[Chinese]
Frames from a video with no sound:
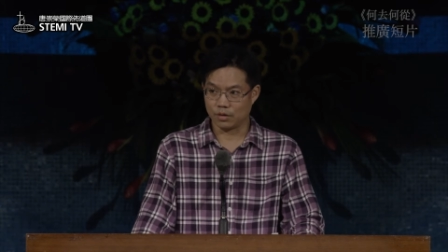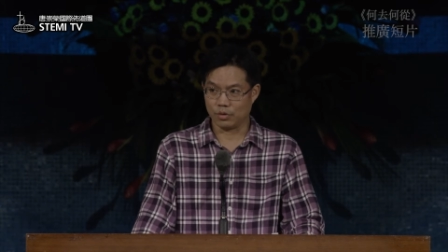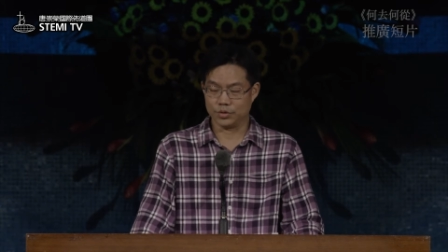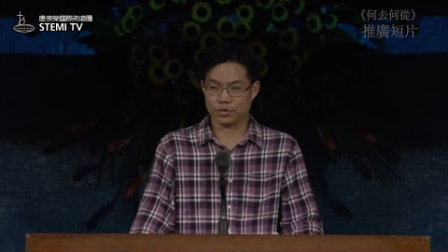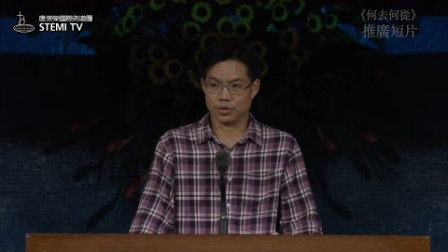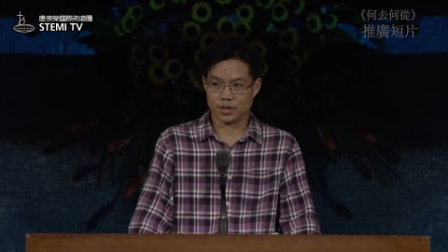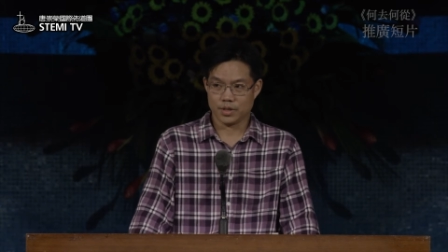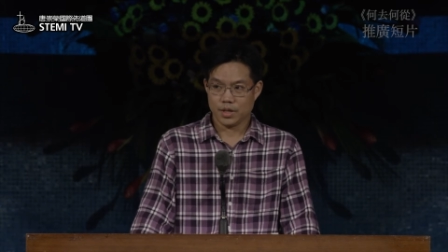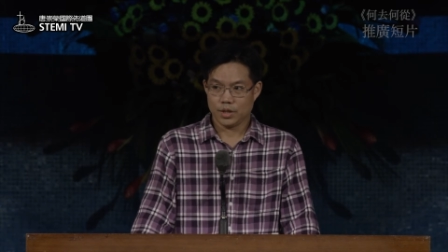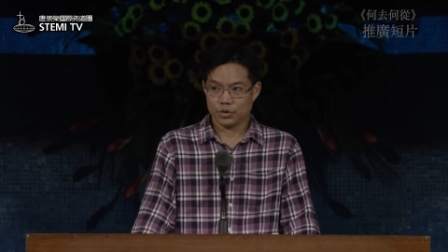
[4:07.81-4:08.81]
款就会
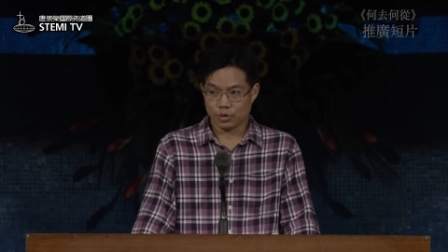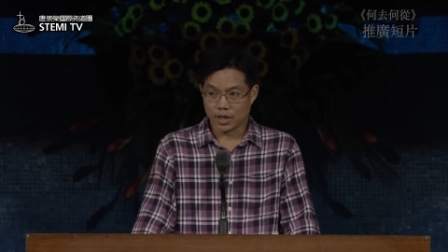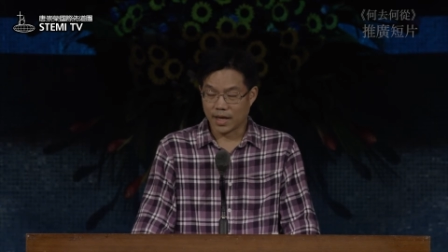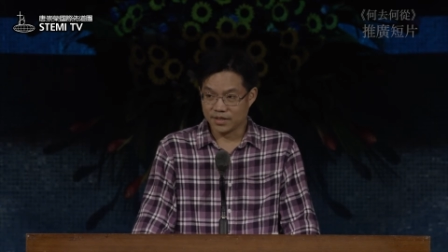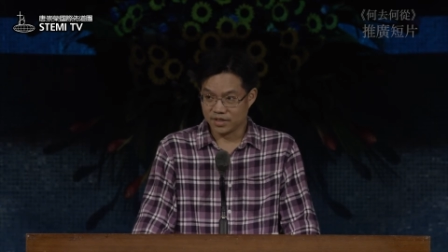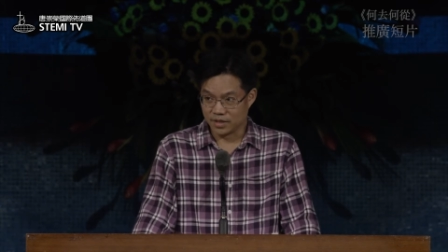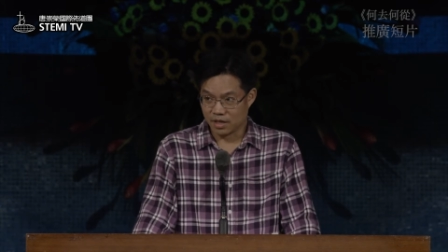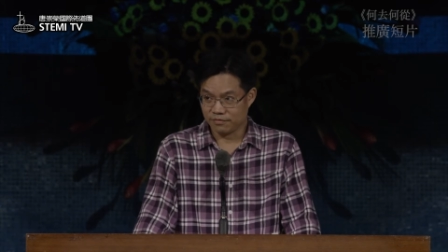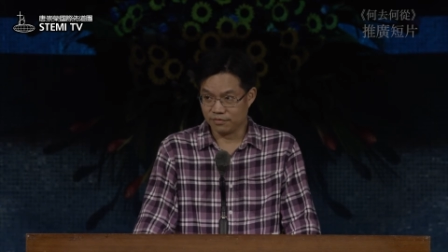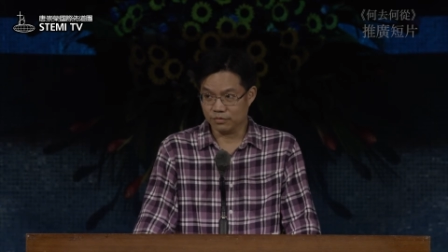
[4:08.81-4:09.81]
就会开始
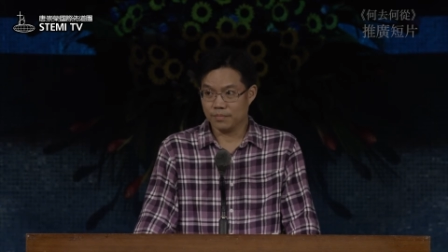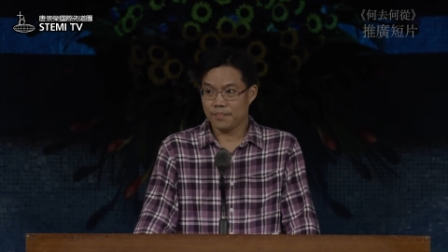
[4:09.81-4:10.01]
要付。